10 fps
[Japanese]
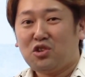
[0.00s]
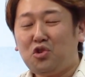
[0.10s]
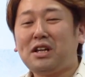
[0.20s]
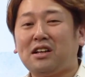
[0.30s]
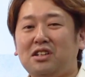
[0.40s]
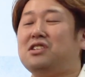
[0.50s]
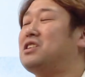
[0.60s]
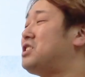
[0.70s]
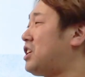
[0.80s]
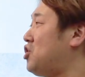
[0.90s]
とにか
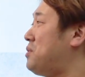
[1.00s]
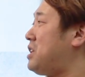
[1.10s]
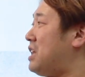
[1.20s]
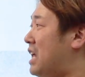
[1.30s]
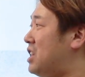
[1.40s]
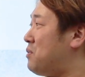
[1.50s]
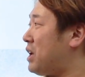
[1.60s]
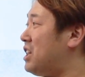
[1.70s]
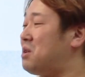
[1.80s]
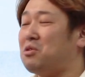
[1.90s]
く、式を見て何でも
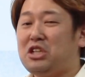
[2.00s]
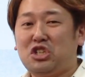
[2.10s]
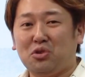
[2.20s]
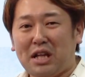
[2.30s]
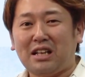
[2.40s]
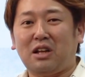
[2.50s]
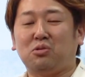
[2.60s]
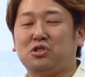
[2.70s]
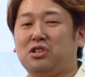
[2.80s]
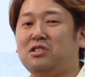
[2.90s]
かんでも二乗だって
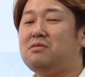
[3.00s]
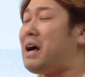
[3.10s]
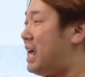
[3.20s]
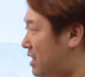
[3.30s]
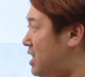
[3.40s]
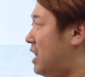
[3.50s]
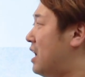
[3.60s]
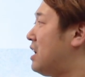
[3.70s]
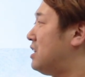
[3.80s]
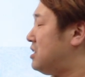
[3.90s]
ことする前に、
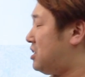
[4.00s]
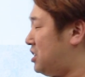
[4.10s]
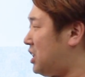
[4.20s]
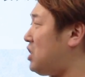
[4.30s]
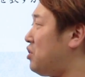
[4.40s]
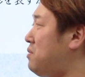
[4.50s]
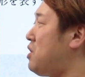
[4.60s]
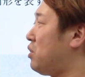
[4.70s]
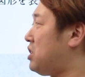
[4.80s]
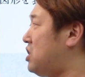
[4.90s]
式の意
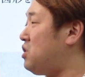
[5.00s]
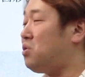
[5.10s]
味をきちん